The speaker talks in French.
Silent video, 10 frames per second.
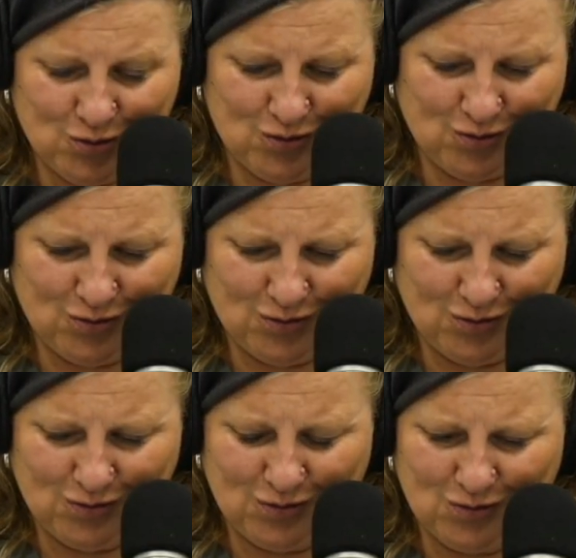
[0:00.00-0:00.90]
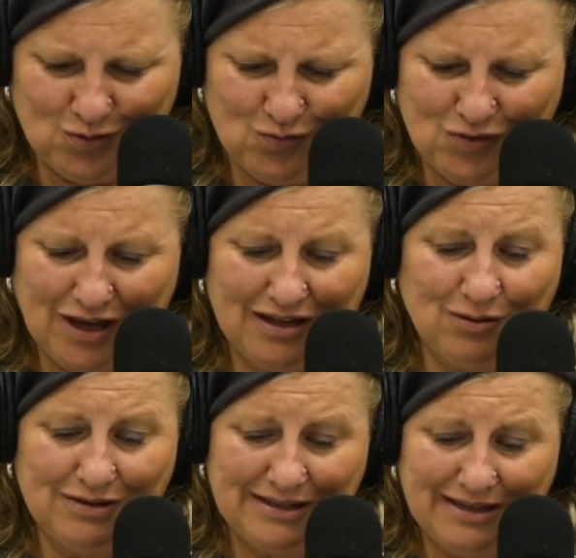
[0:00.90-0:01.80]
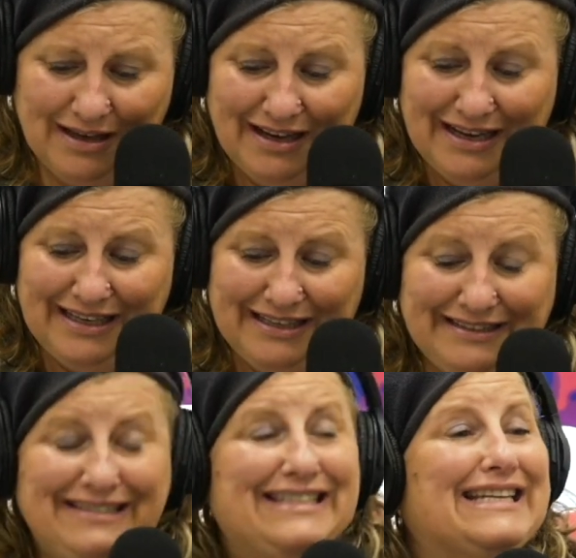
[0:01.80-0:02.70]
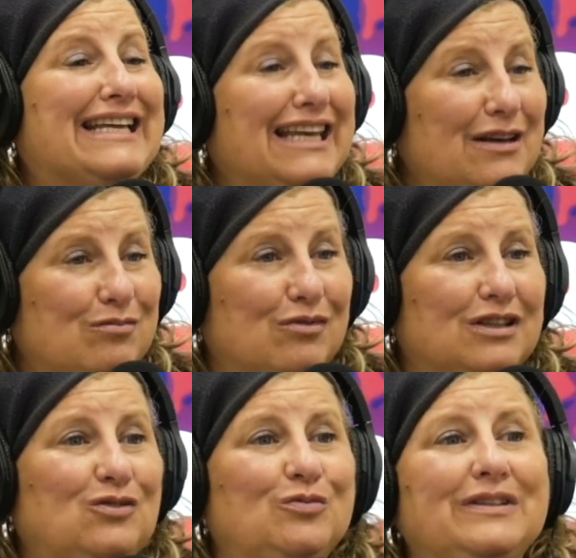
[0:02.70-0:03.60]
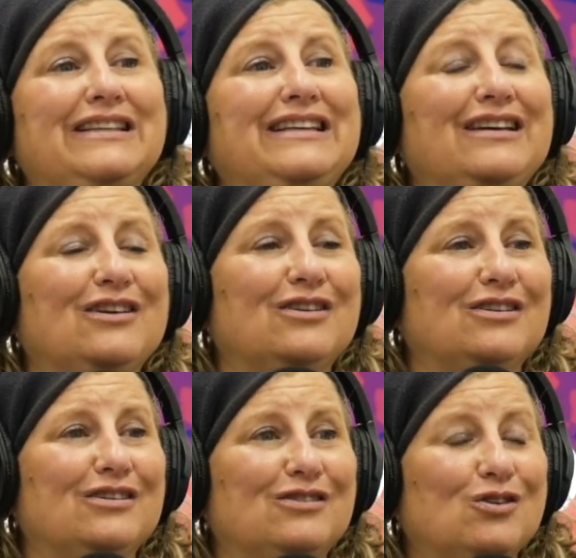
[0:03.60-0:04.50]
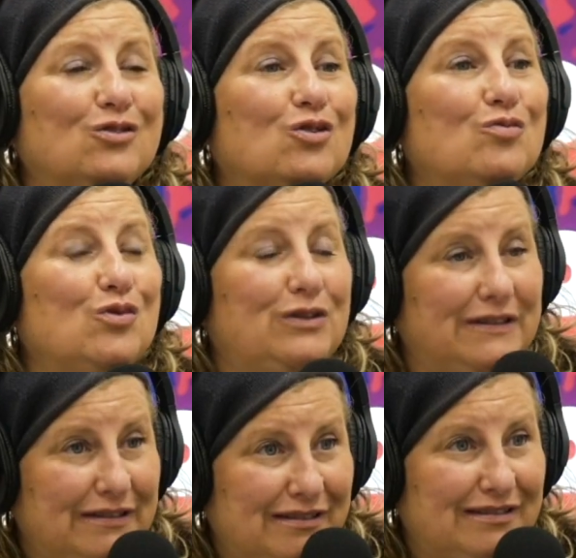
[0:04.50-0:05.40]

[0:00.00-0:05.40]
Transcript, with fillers: choses dans, ce bouquin. Il y a aussi les 10 clés pour illuminer euh, notre beauté.